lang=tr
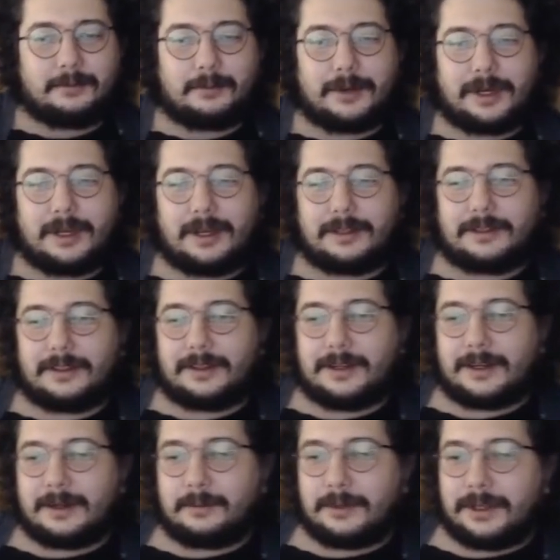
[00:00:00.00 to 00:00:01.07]
Bayağıdır
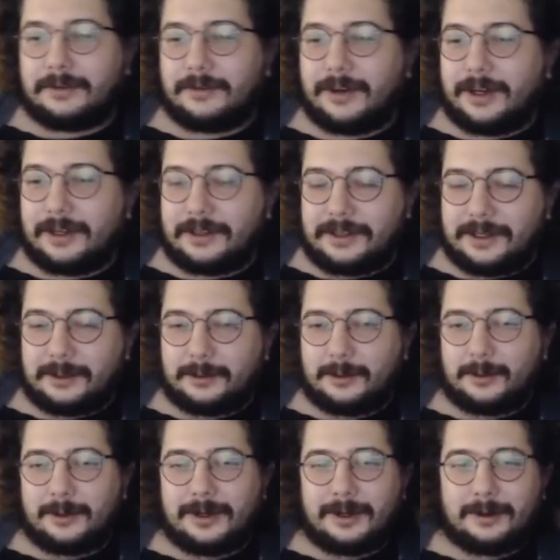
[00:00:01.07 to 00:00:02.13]
Arabik fahişe
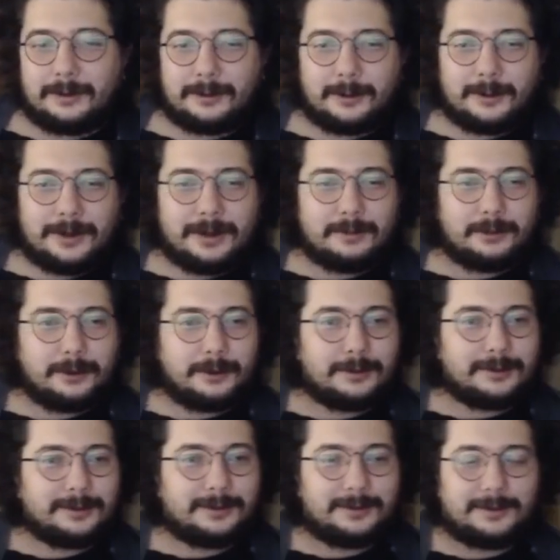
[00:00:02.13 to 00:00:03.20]
söyle,
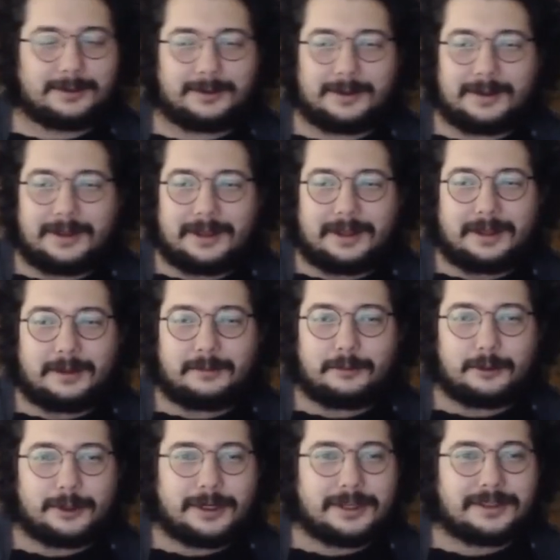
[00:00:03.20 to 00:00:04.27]
söylemiyor. E,
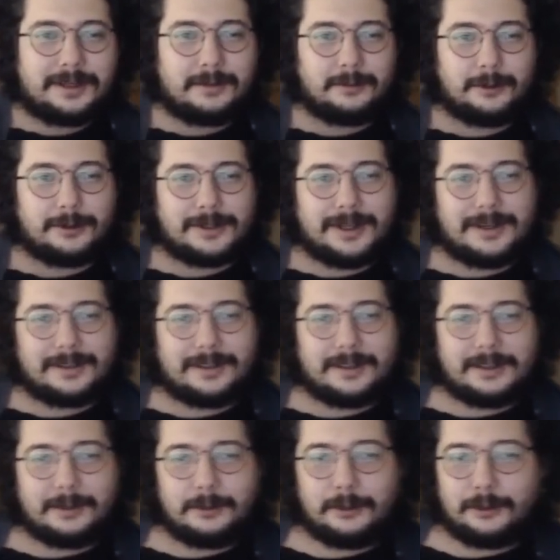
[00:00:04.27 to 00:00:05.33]
müzik açamıyoruz
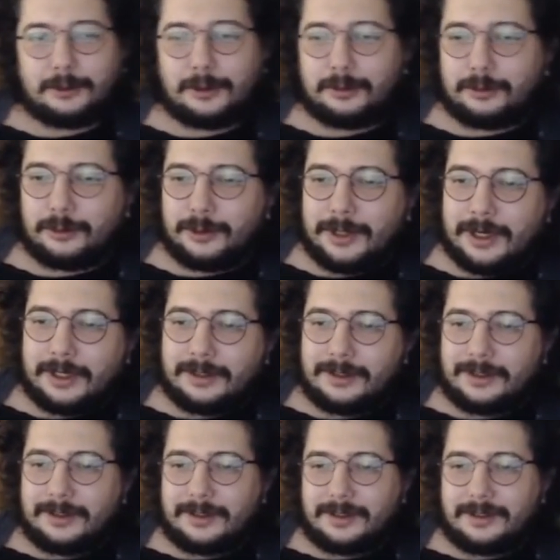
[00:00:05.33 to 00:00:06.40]
artık. YouTube
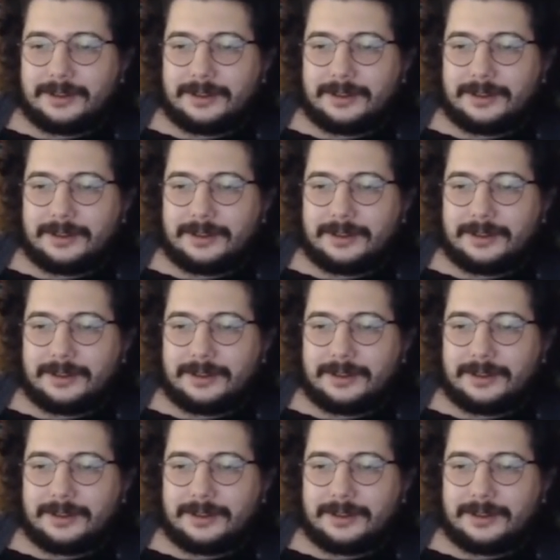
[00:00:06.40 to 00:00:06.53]
uyardı.